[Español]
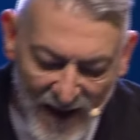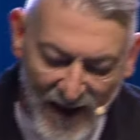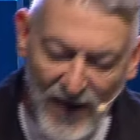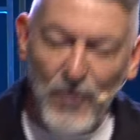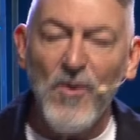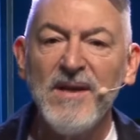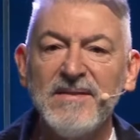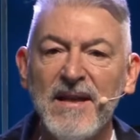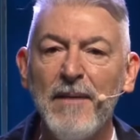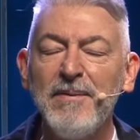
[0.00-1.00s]
en
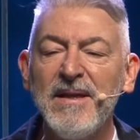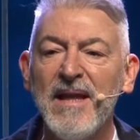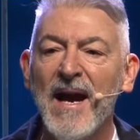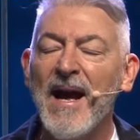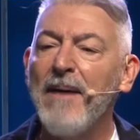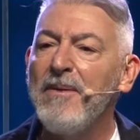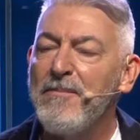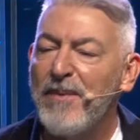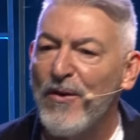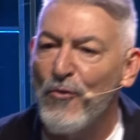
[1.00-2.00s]
nuestra vida, cabe
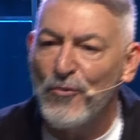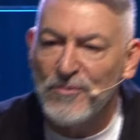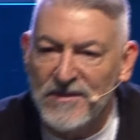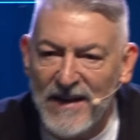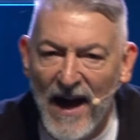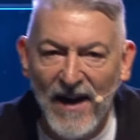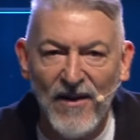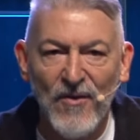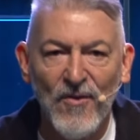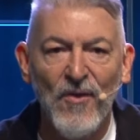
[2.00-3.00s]

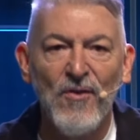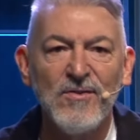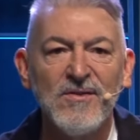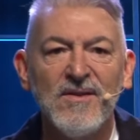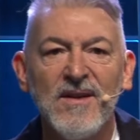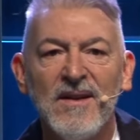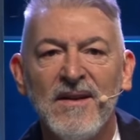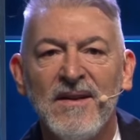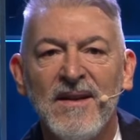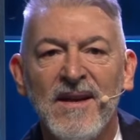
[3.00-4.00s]
preguntarnos,
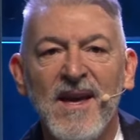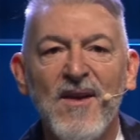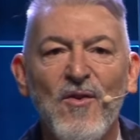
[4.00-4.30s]
¿qué